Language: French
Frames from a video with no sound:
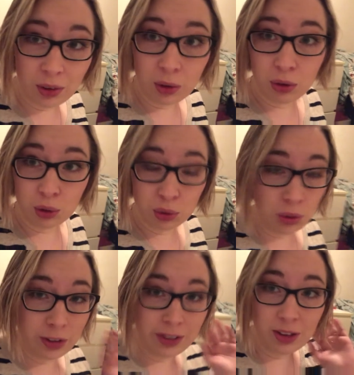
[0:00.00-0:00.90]
euh, du
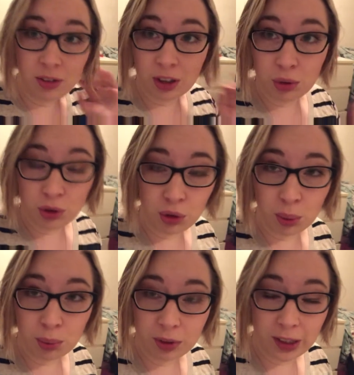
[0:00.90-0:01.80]
style 28 jours
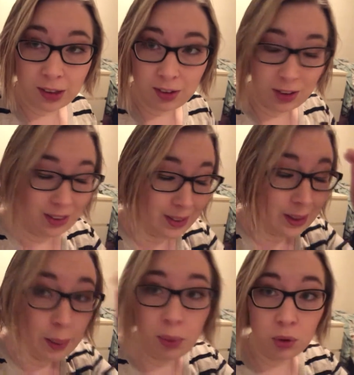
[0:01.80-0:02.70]
plus tard, c'est
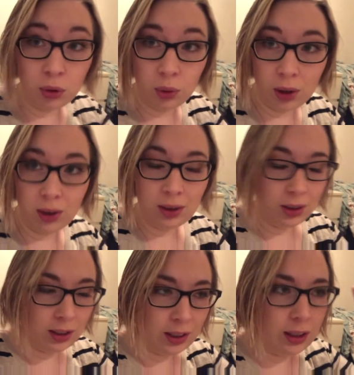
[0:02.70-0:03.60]
n'importe quoi.
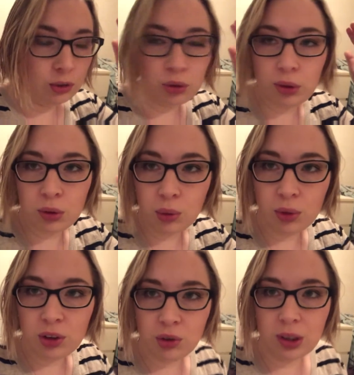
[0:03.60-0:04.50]
Et les trucs qu'on
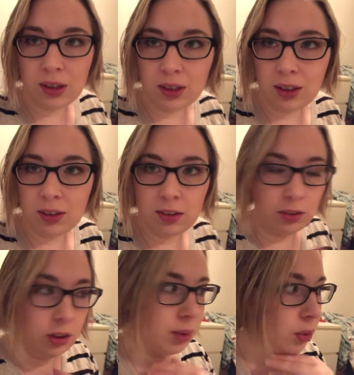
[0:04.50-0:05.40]
lit sur internet, c'est
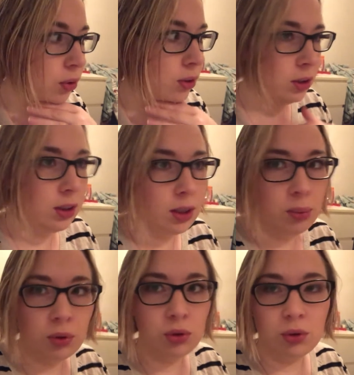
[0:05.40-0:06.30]
vraiment
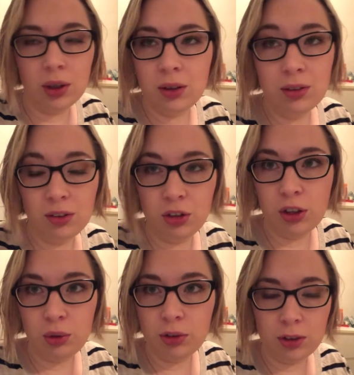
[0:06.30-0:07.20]
n'importe quoi.
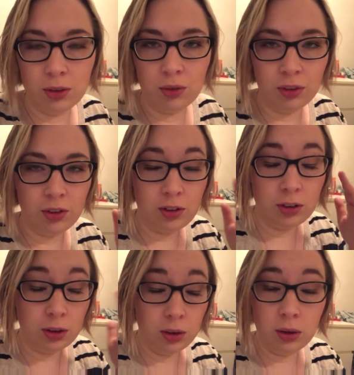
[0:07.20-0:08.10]
J'hallucine quoi, enfin
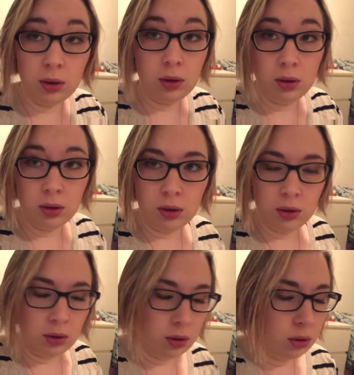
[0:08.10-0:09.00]
c'est...
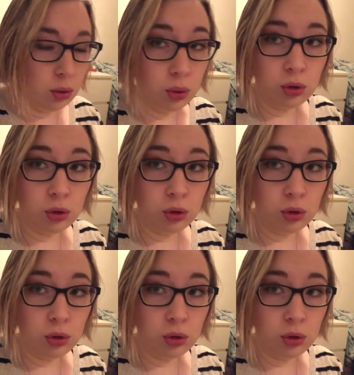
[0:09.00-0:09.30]
Au